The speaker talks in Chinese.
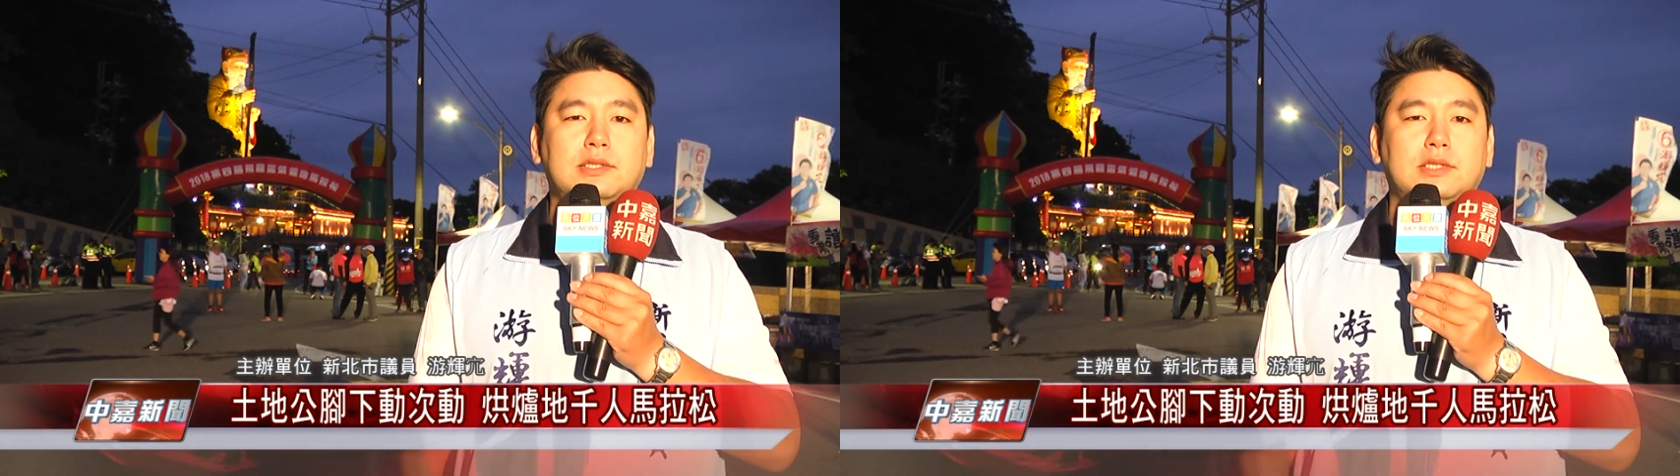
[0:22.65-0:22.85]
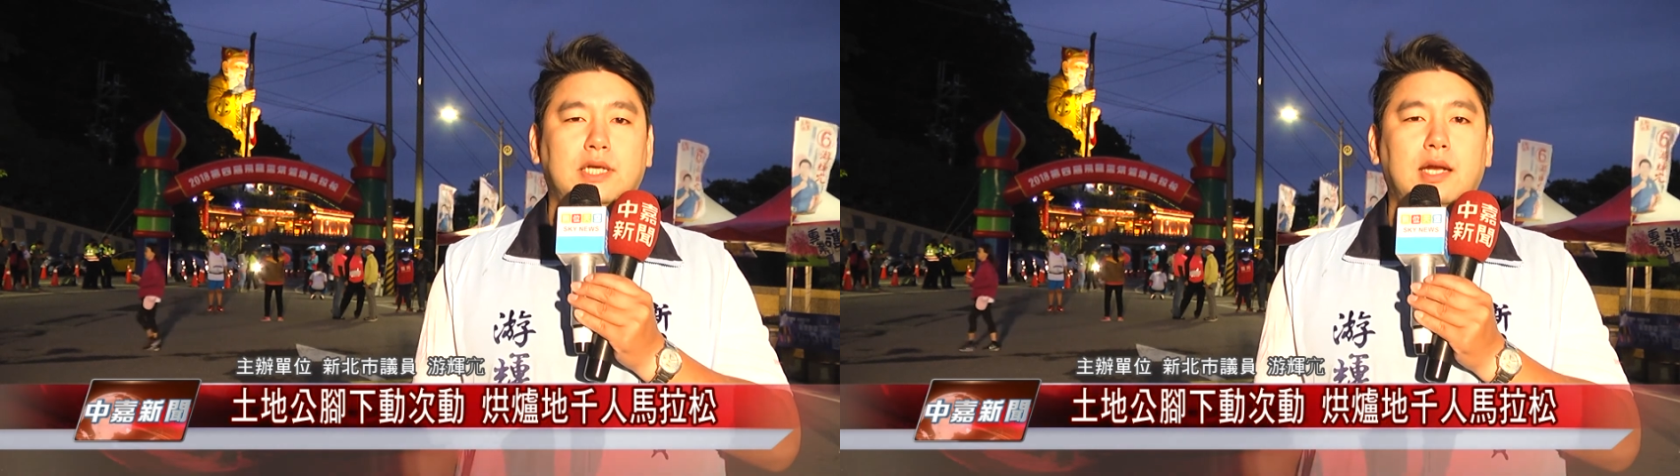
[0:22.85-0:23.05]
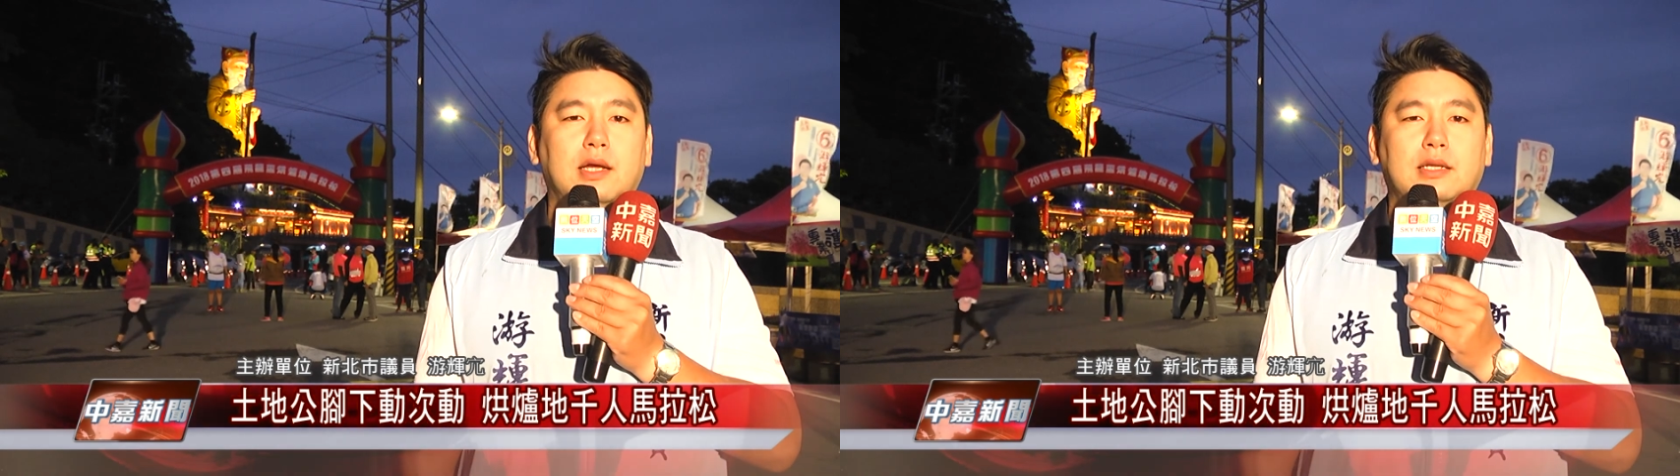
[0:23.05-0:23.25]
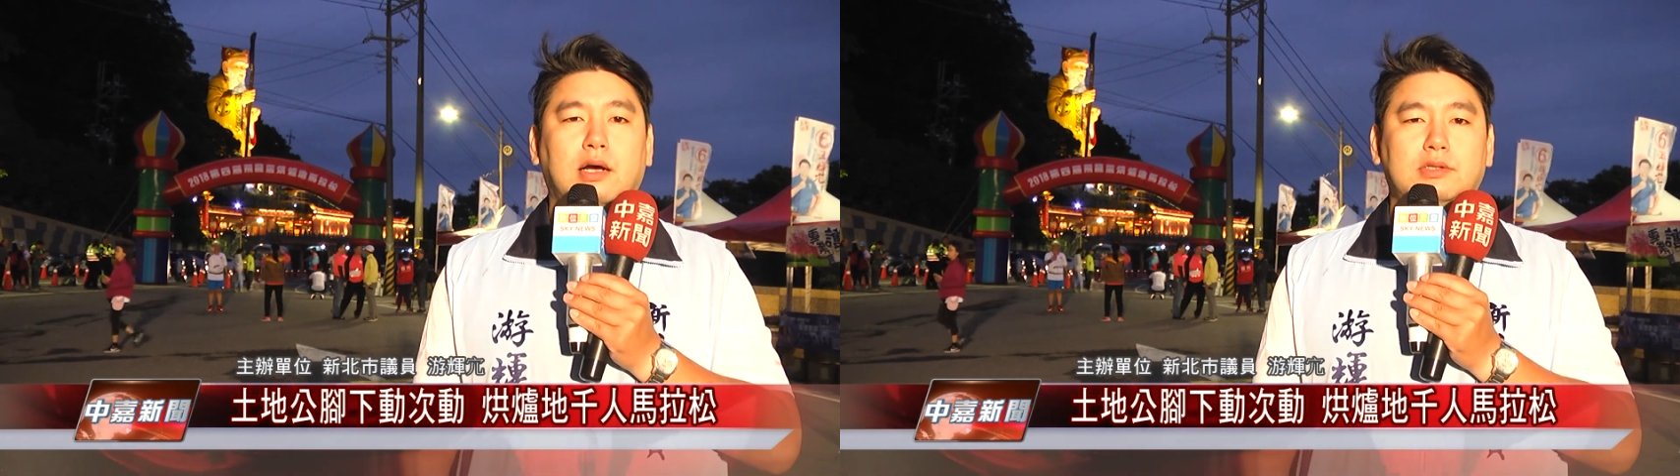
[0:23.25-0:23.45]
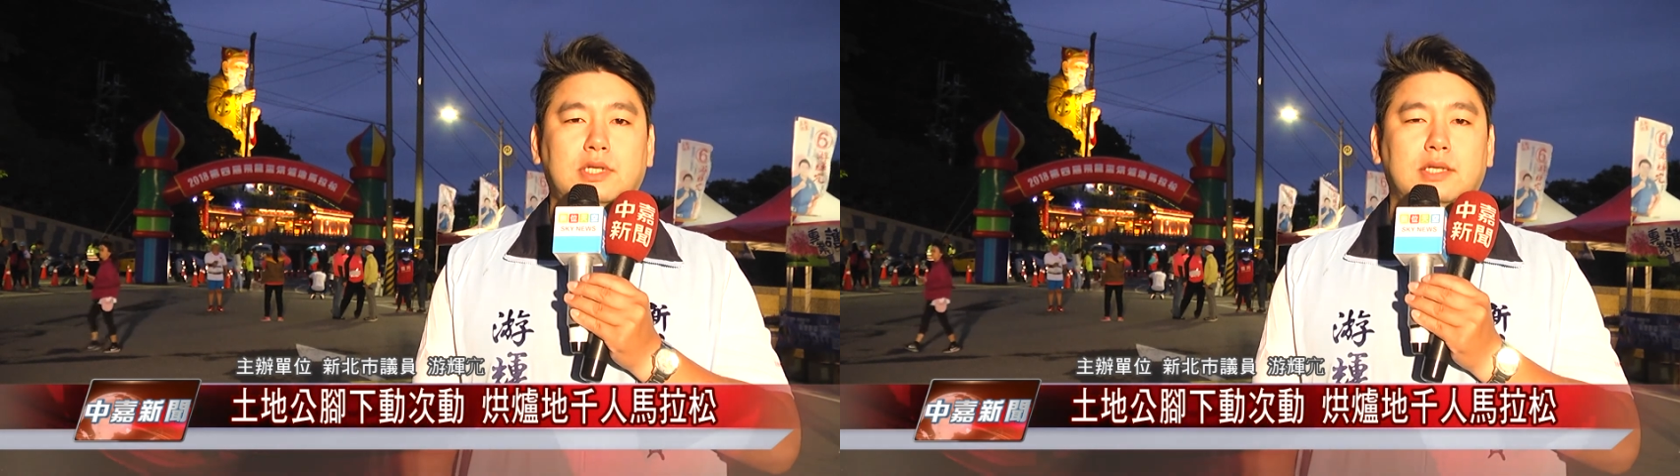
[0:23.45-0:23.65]
四千人
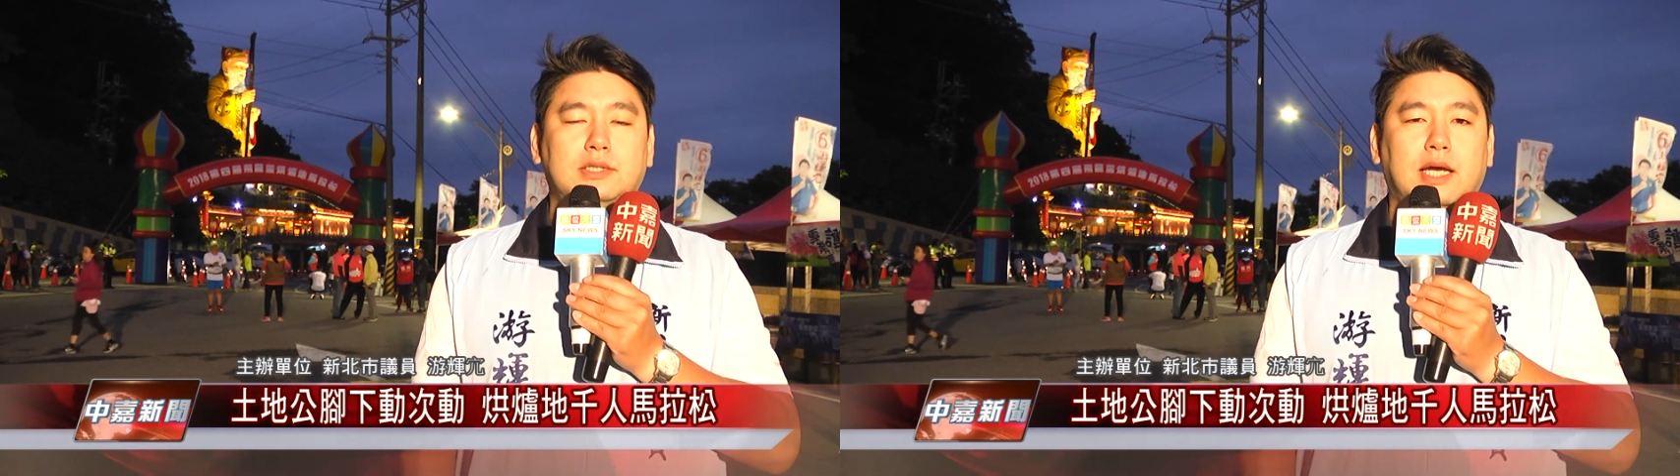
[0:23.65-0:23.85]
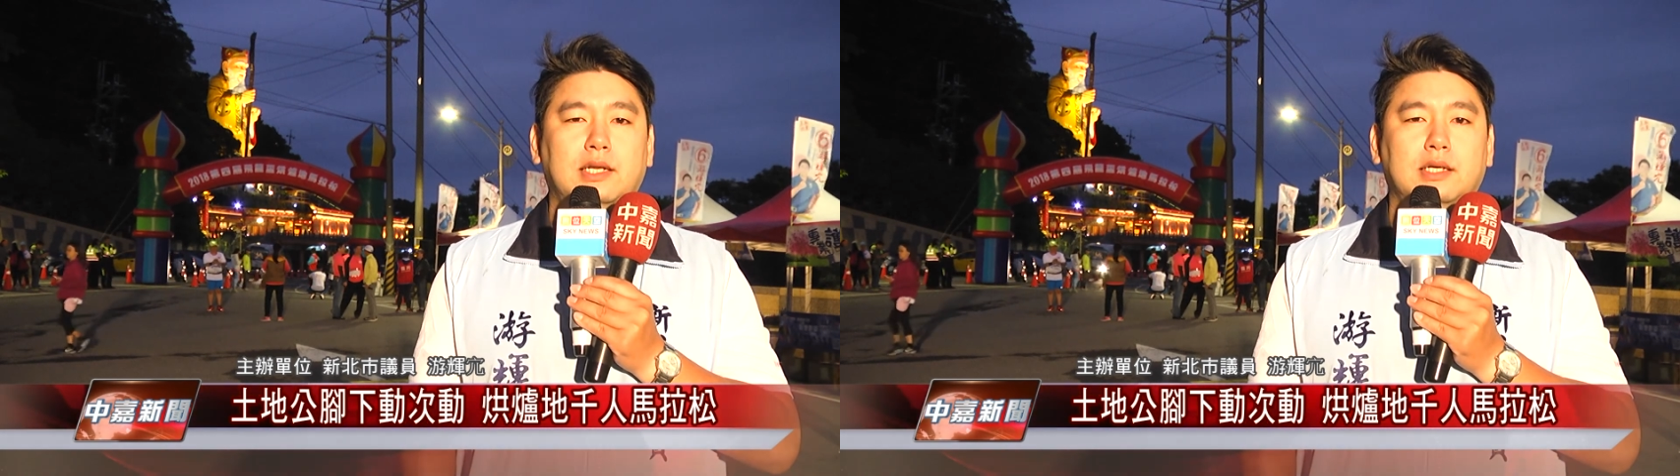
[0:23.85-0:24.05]
到现在